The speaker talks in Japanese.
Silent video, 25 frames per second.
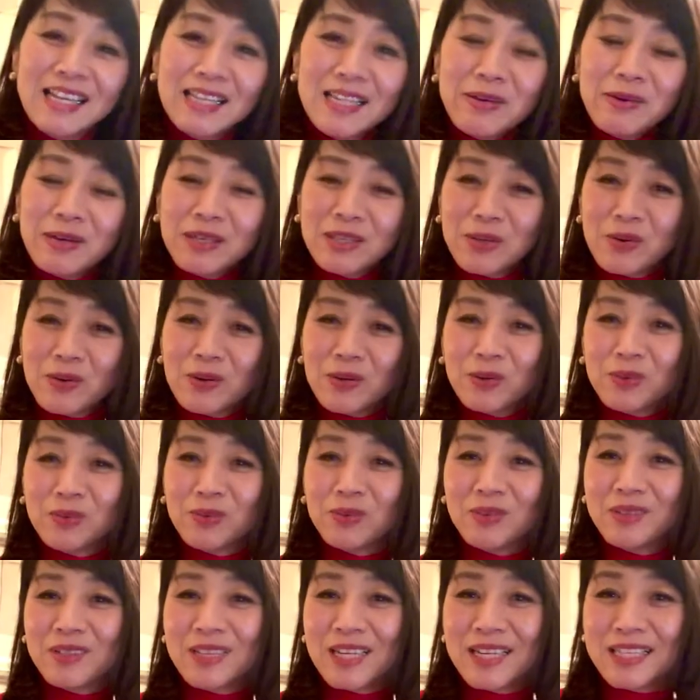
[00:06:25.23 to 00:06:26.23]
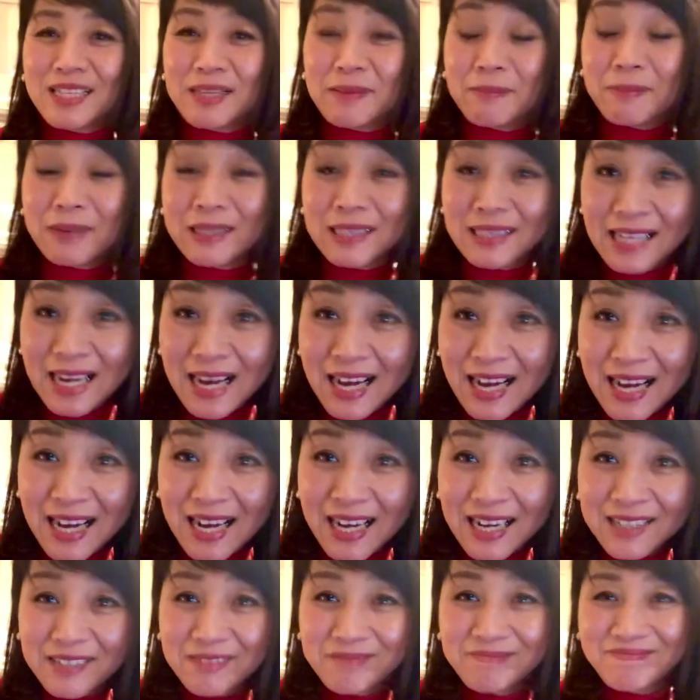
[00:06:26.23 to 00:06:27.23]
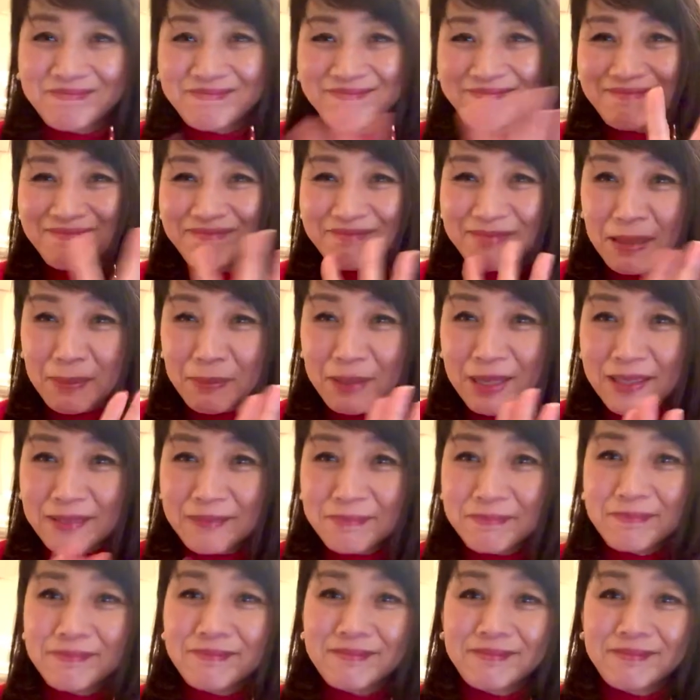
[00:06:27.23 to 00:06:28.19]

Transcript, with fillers: では今日はこのくらいでまたバイバイ